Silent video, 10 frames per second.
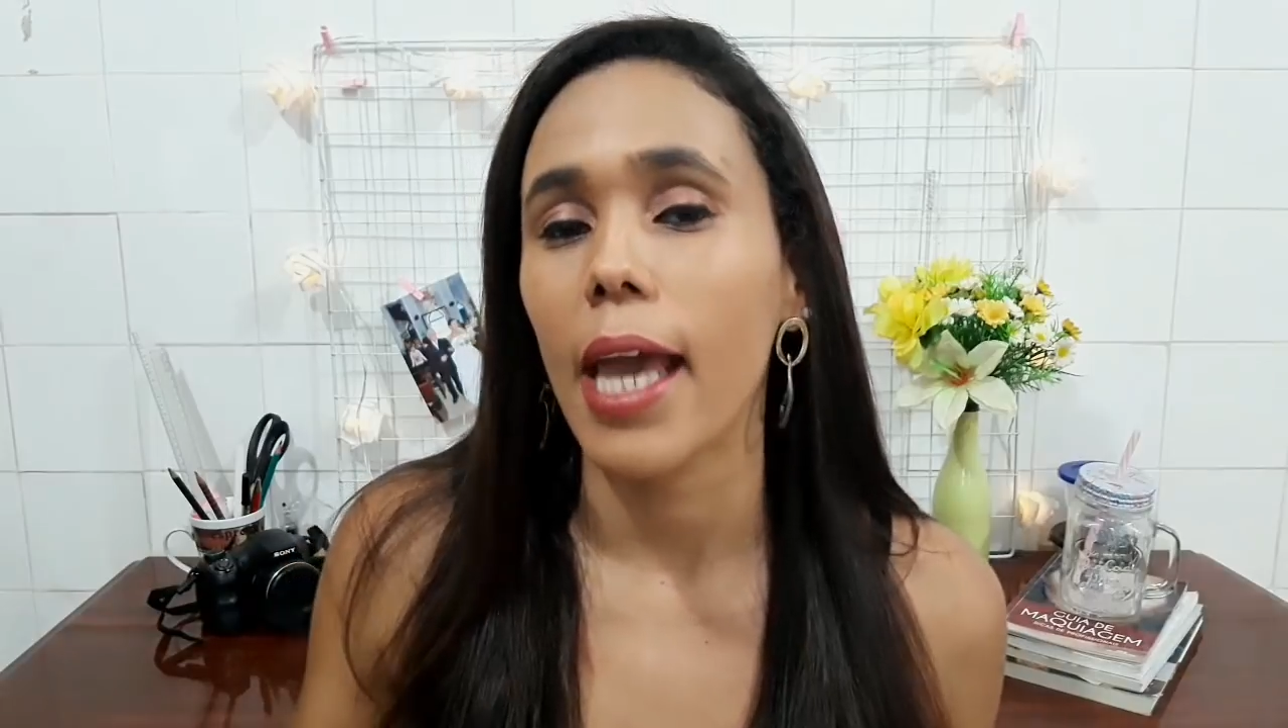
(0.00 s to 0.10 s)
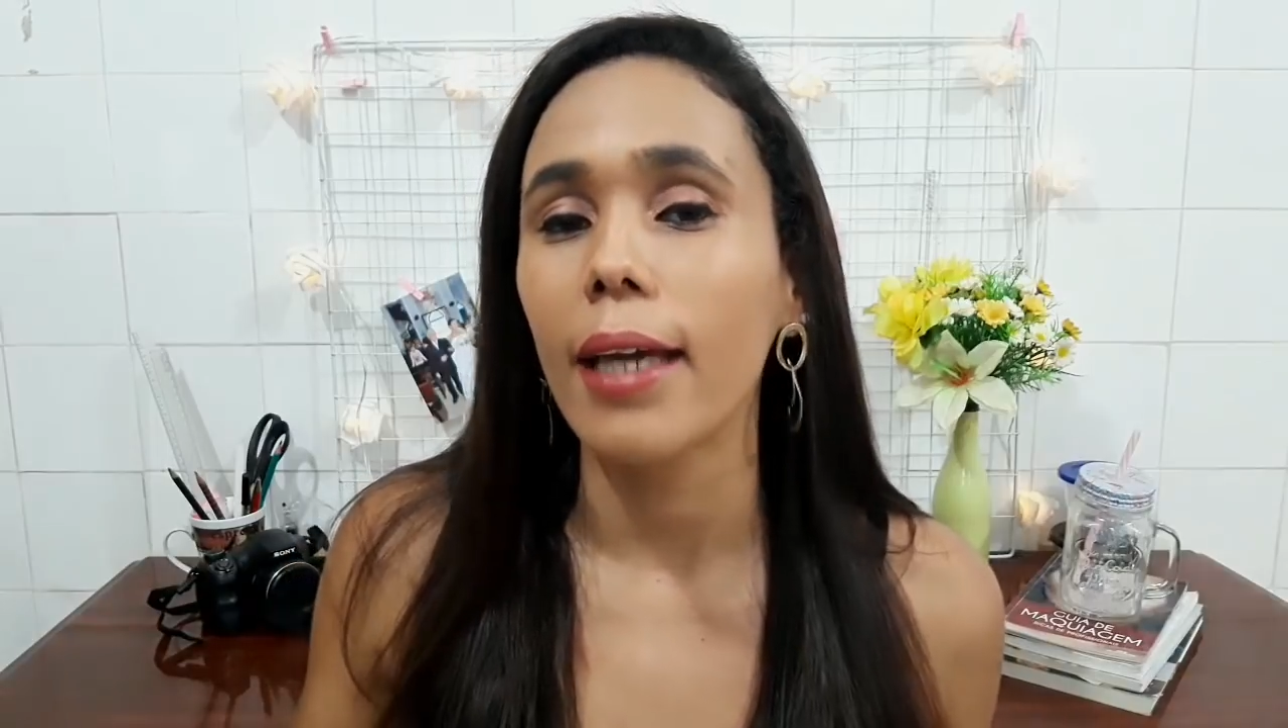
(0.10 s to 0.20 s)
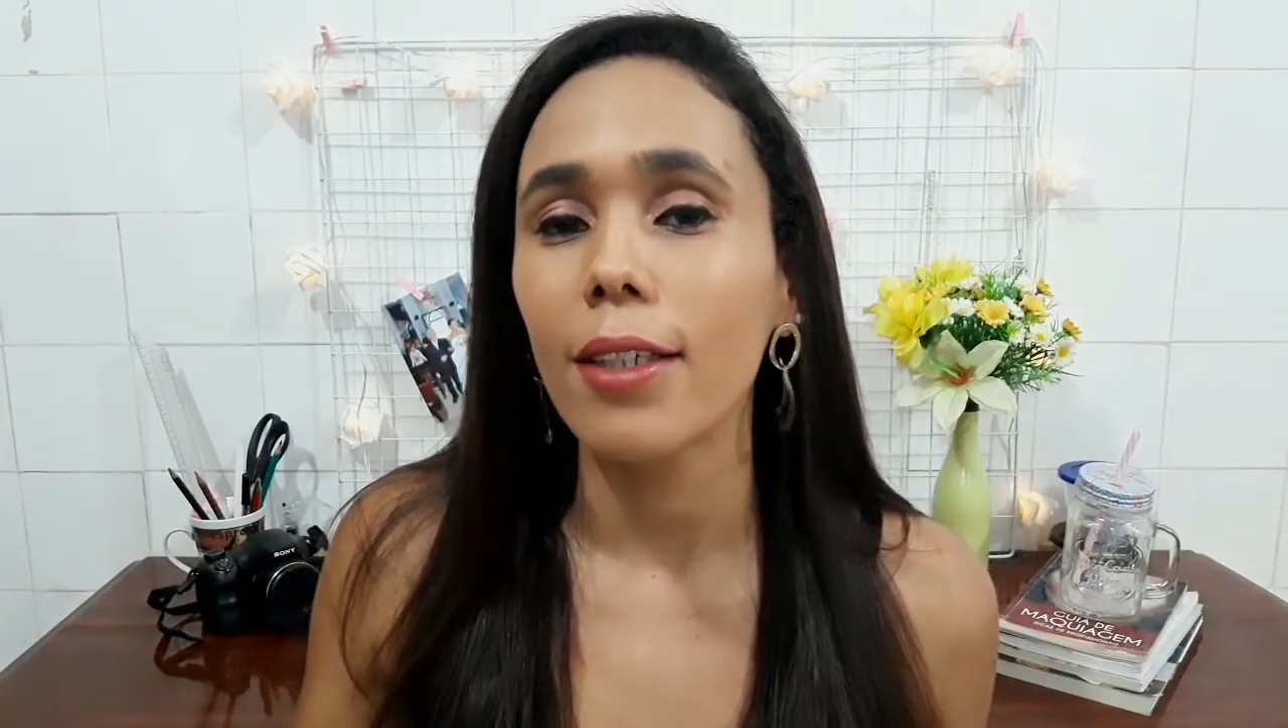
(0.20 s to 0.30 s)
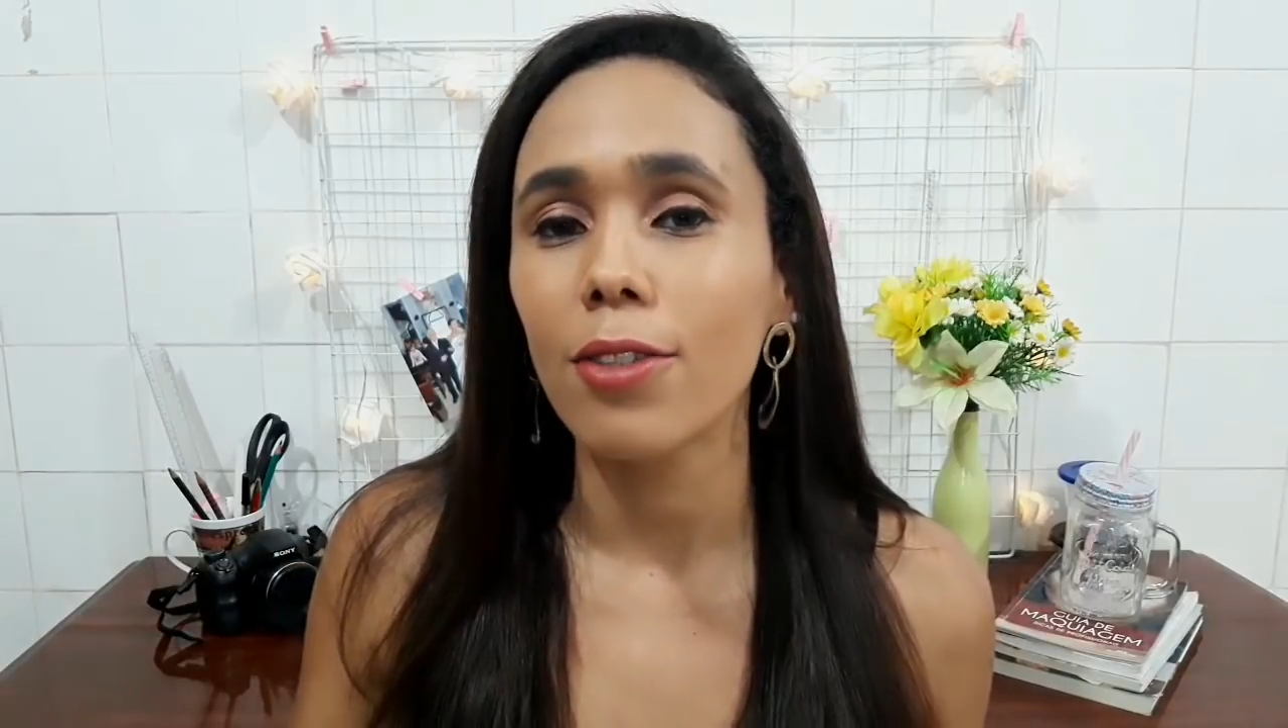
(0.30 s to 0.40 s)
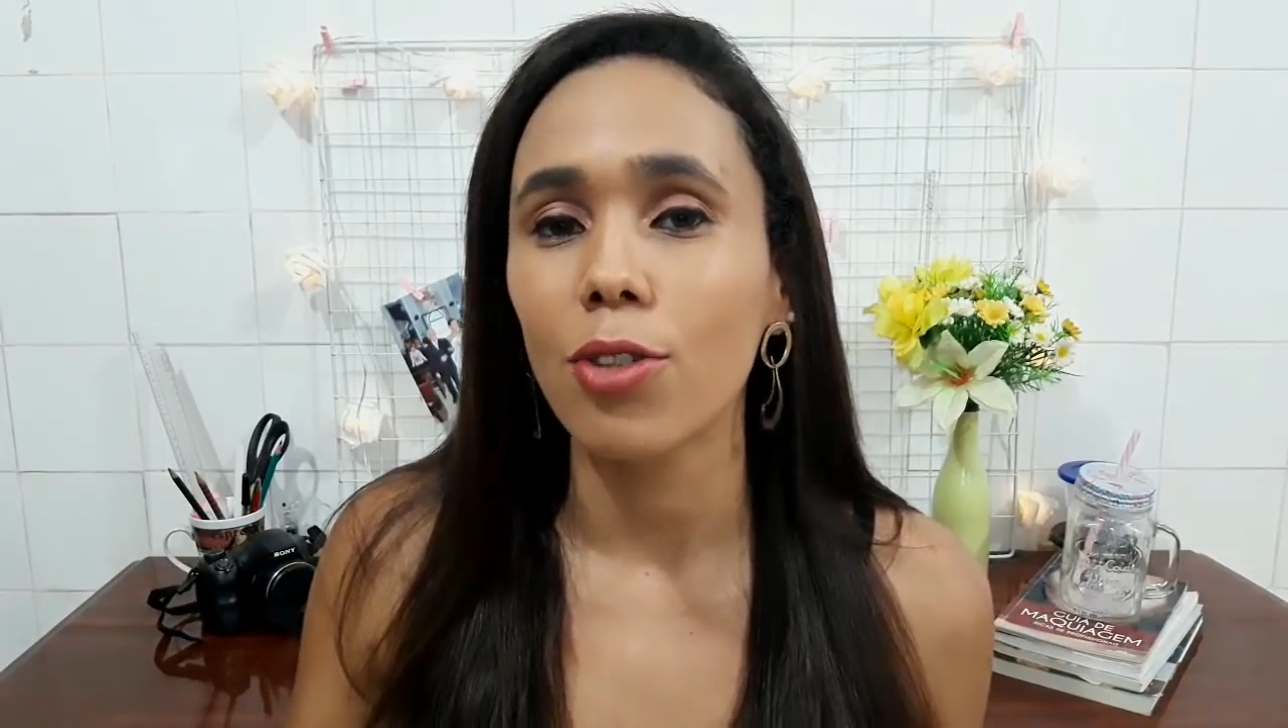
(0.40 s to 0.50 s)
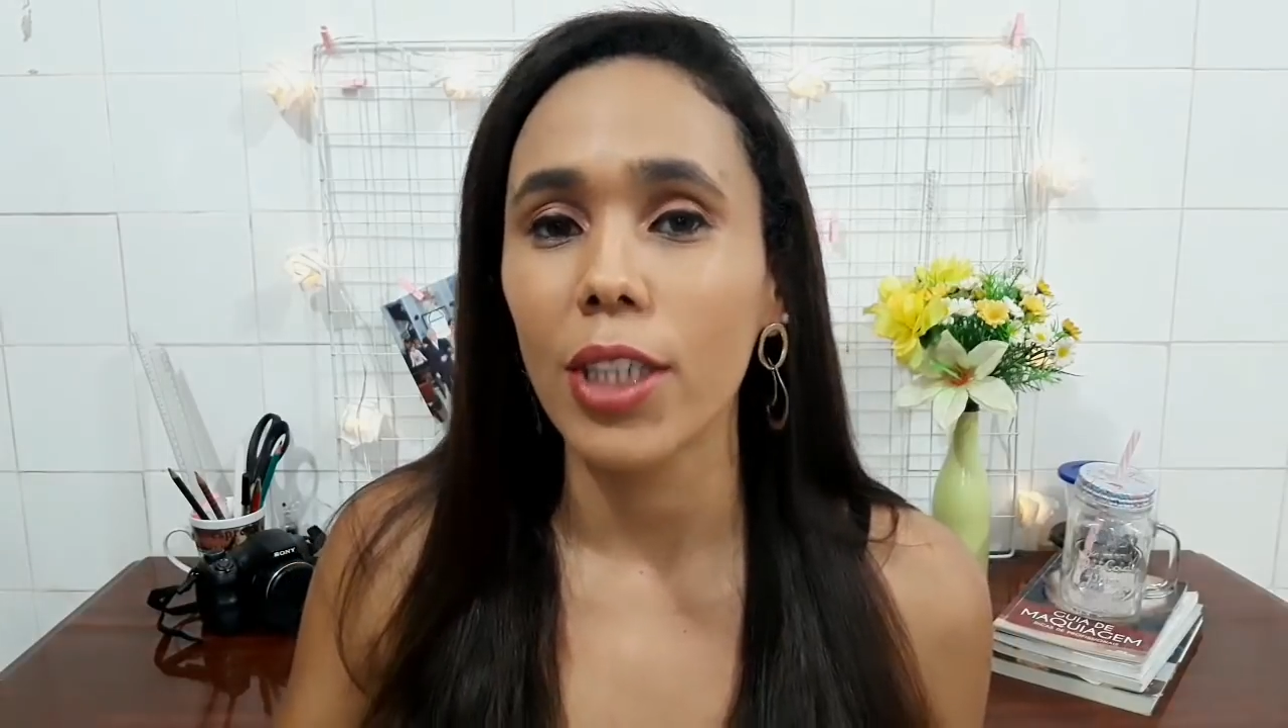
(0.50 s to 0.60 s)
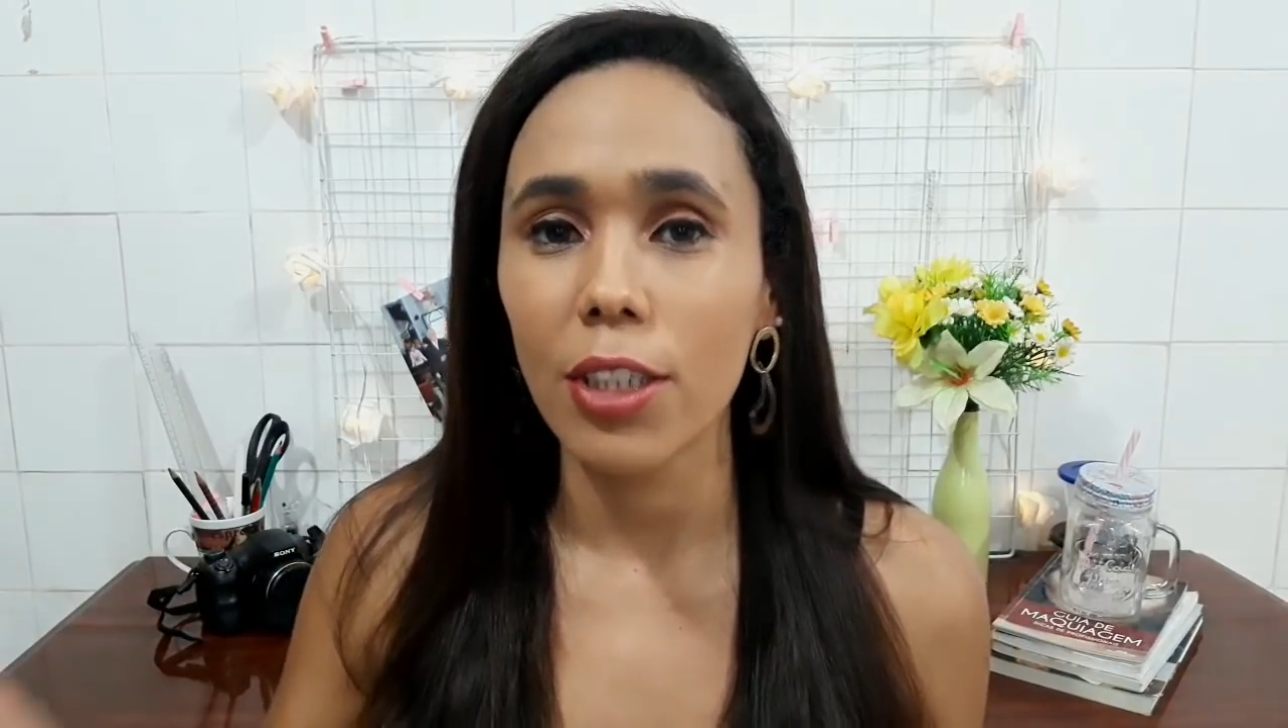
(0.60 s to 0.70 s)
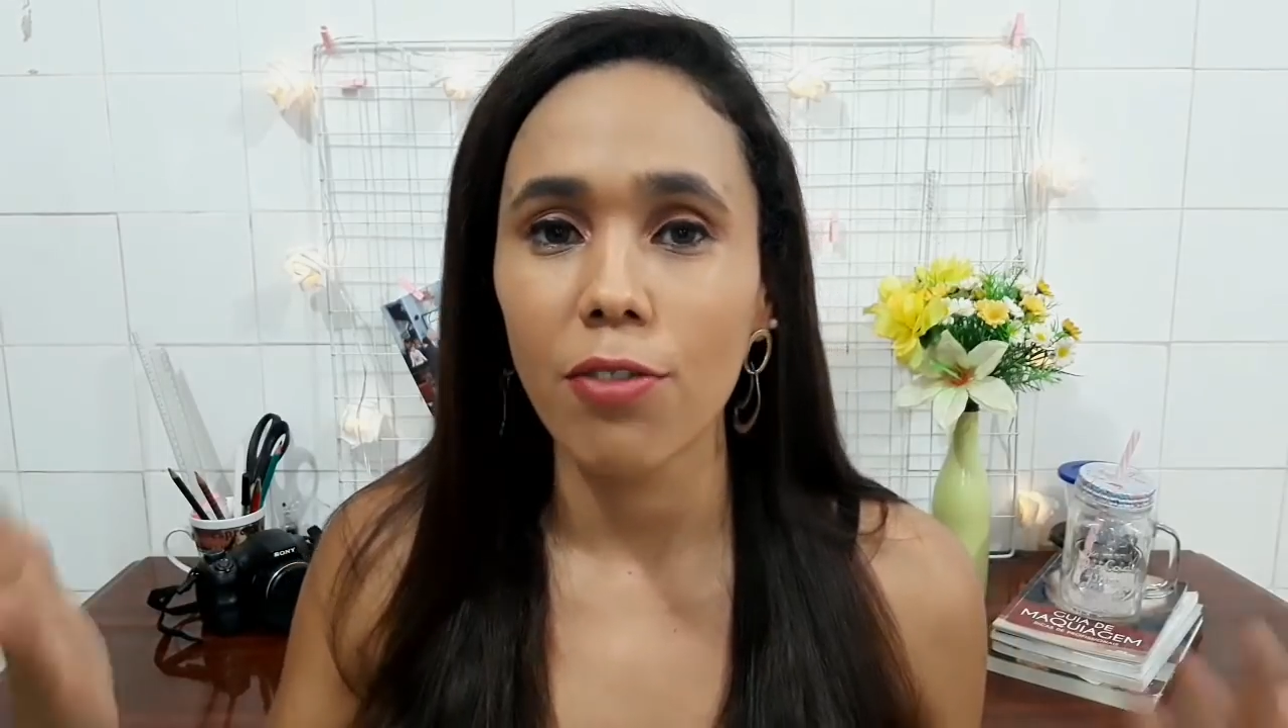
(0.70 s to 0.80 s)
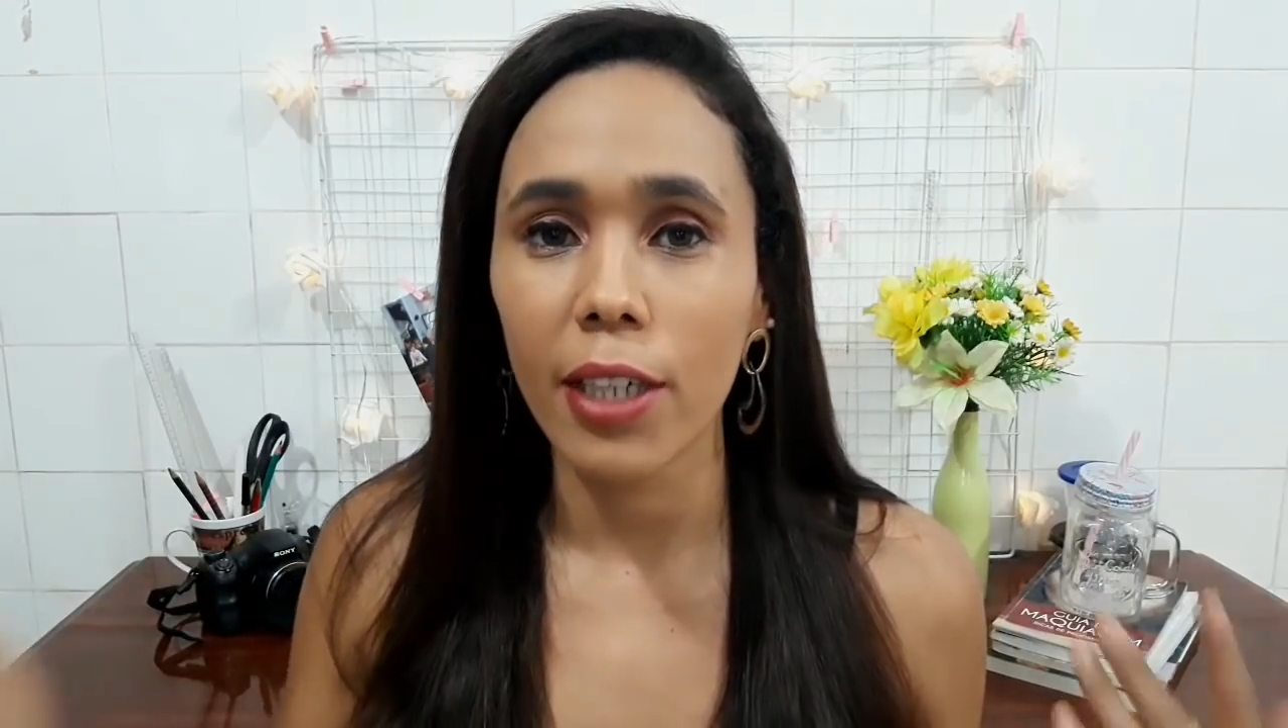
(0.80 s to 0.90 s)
E é isso, gente.